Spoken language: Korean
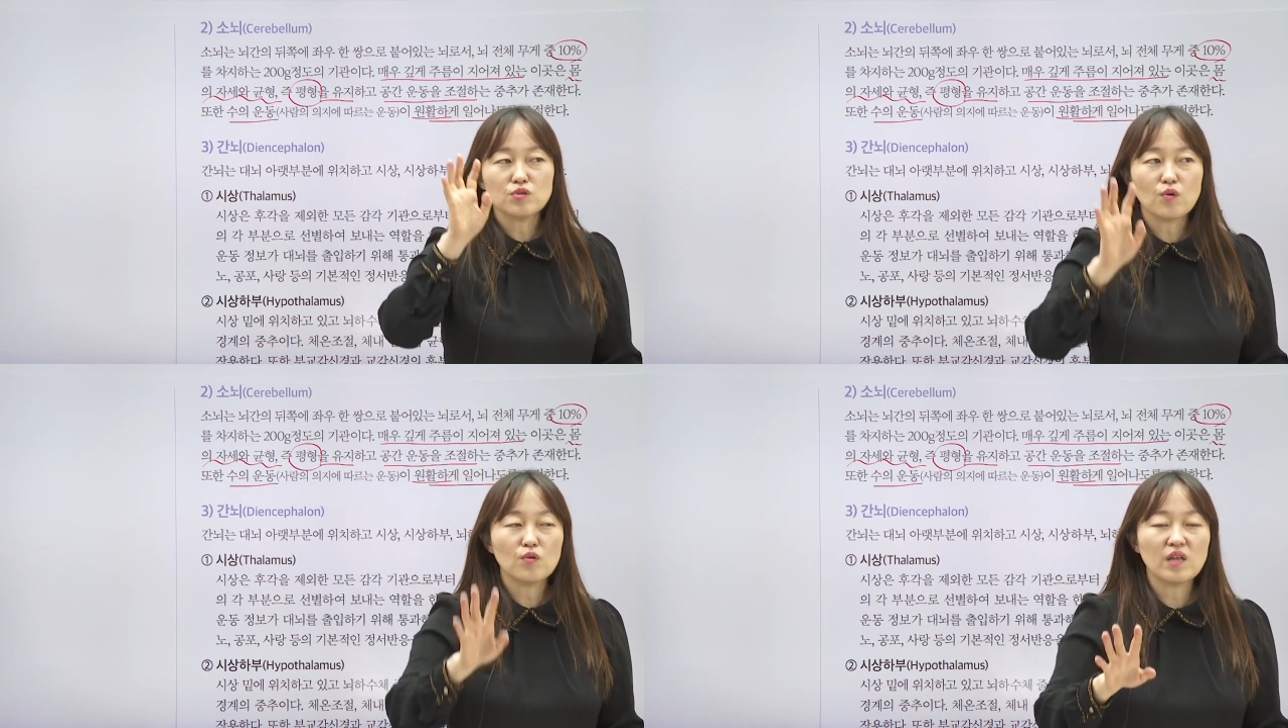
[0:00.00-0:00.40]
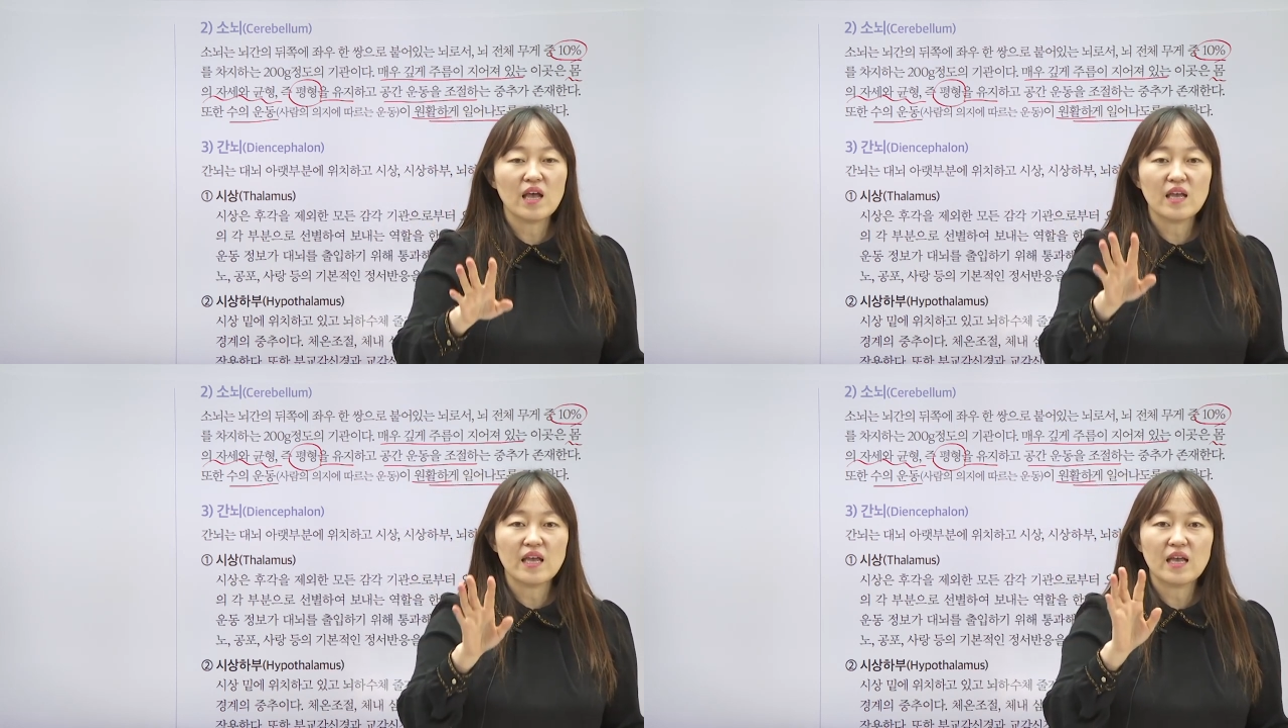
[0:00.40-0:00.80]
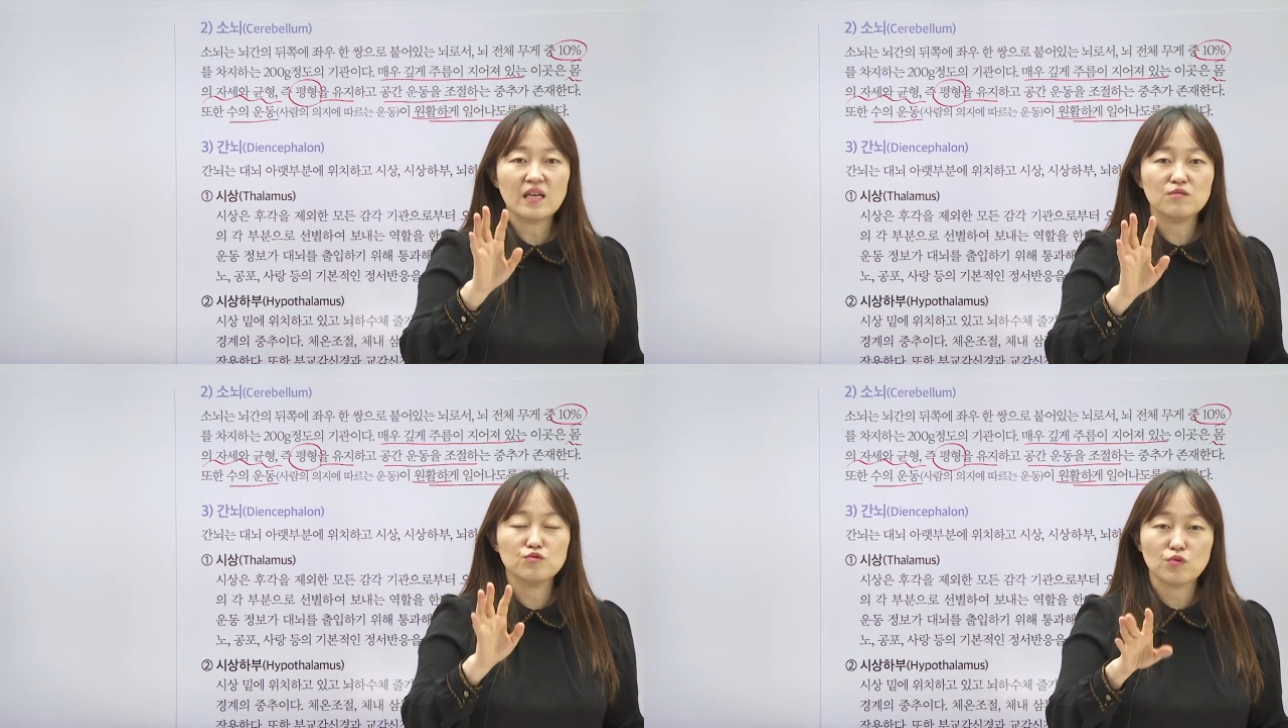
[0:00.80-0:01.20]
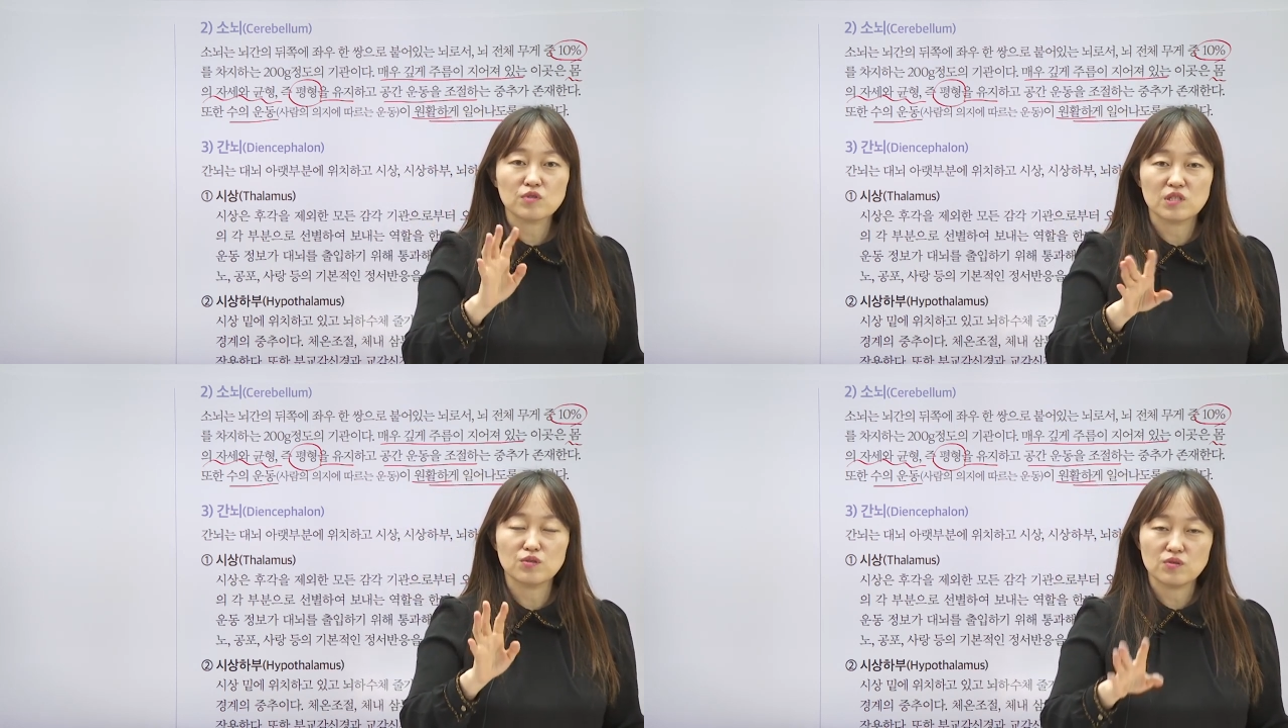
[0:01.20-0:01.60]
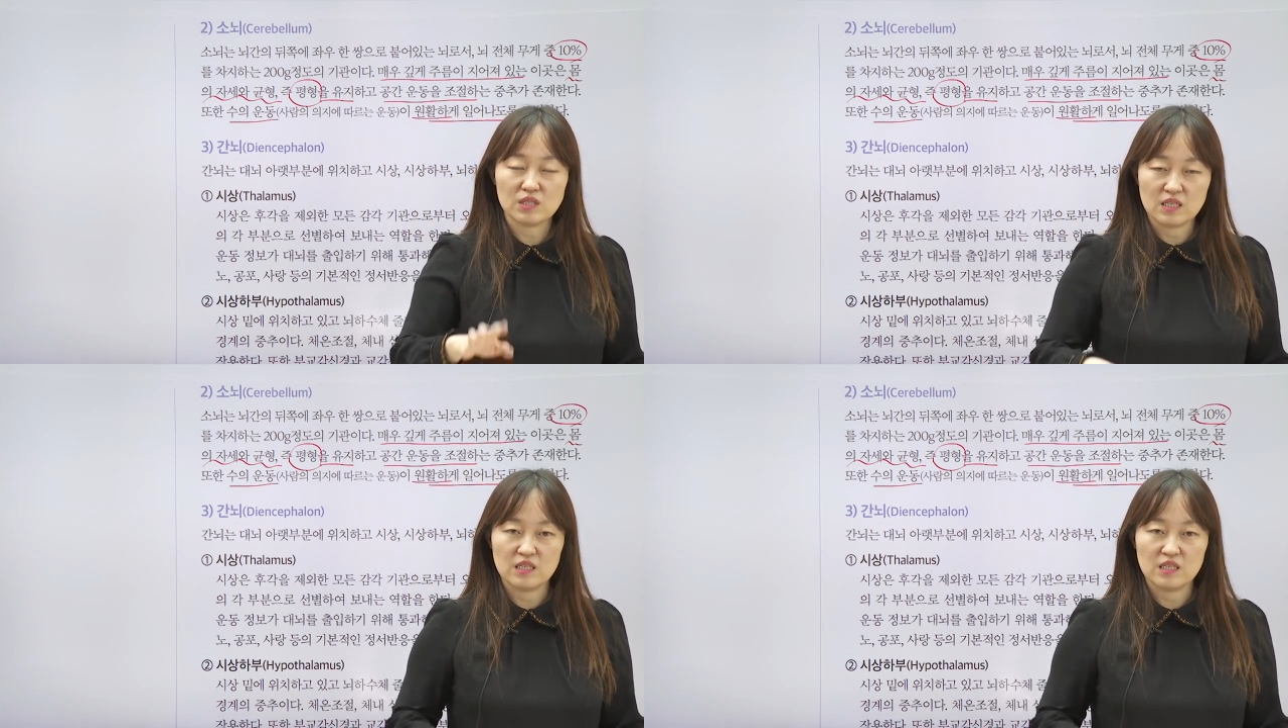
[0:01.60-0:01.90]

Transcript: 손해의 운동실조증이